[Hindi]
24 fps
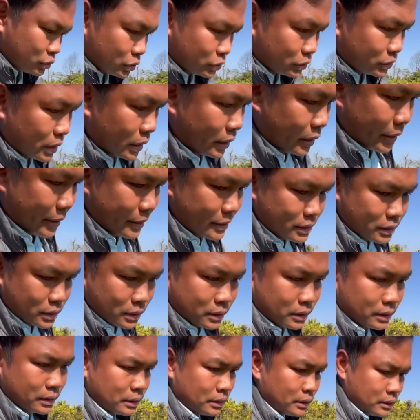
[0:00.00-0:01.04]
सस्ता गैस
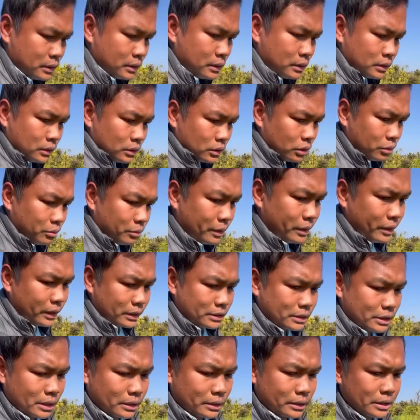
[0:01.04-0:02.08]
तो मैं
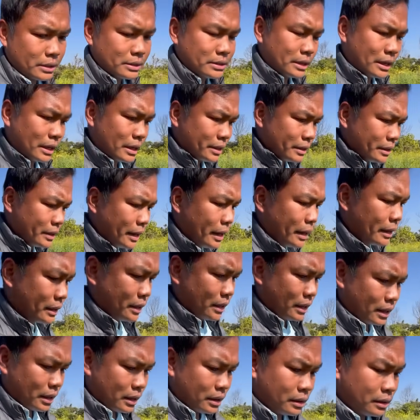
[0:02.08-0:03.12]
रिसेंटली सेलिंग किया
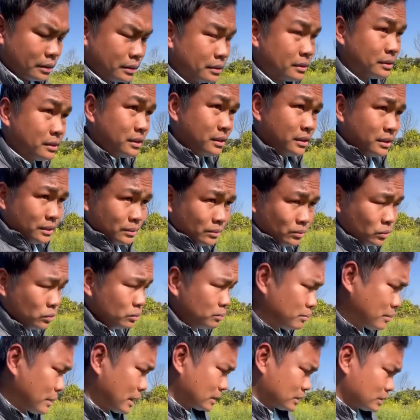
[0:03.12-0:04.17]
था
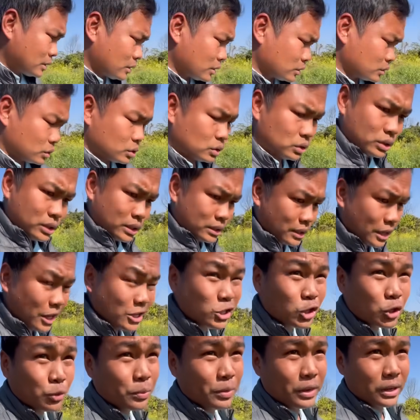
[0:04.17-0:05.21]
मात्र
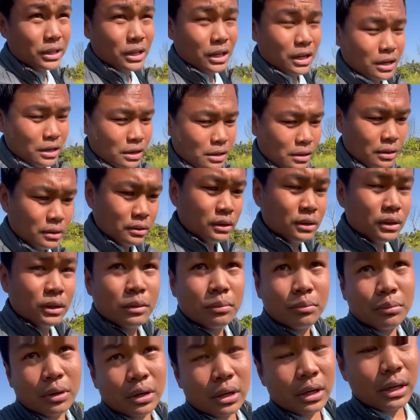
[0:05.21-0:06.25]
सताईस रुपये था
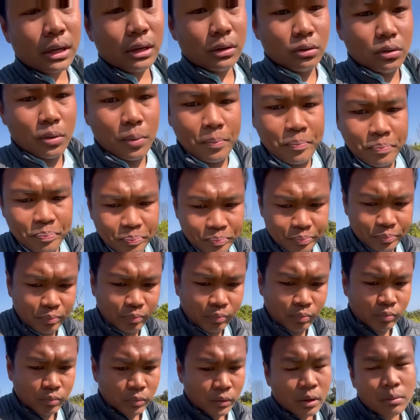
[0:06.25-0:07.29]
पर किलो
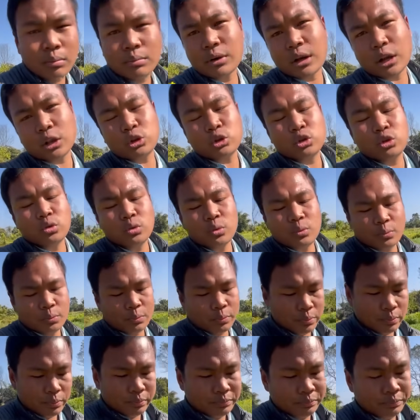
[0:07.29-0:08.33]
पूरा धूप
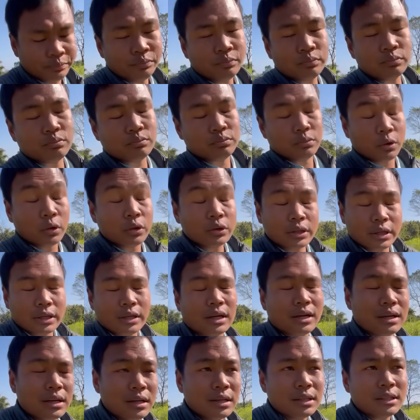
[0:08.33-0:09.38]
बहुत है
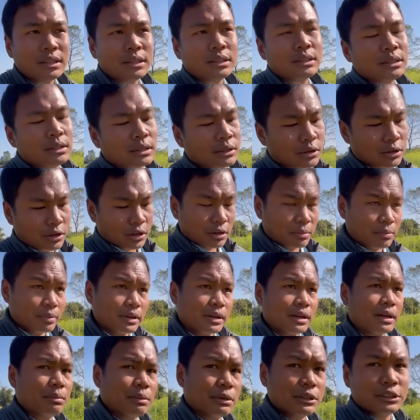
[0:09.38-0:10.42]
यार
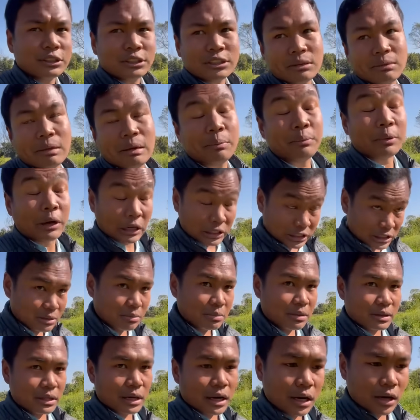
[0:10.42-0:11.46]
गर्मी की वजह से मैं पूरा
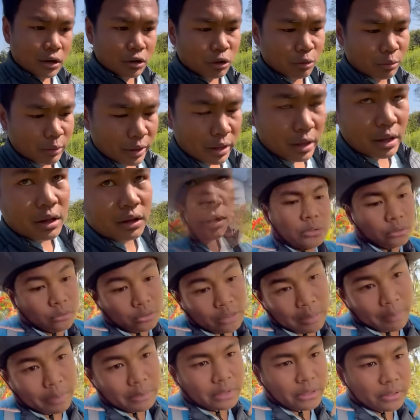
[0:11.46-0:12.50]
चमक रहा हूँ मैं
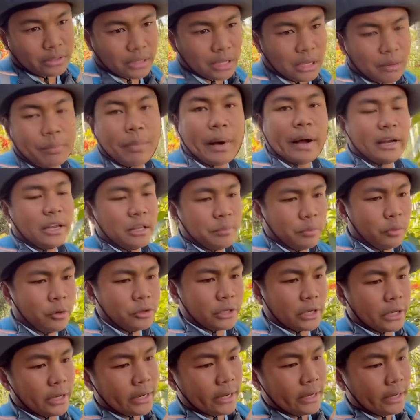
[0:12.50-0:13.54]
और अभी चलते हैं पानी
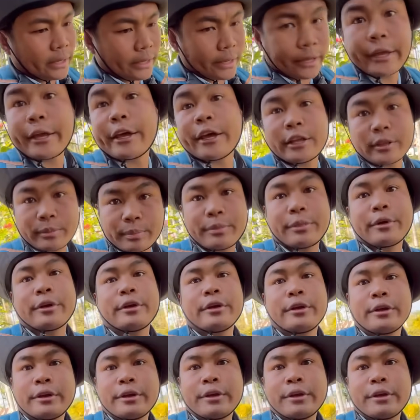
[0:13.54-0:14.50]
पहुँचाने के लिए खेत में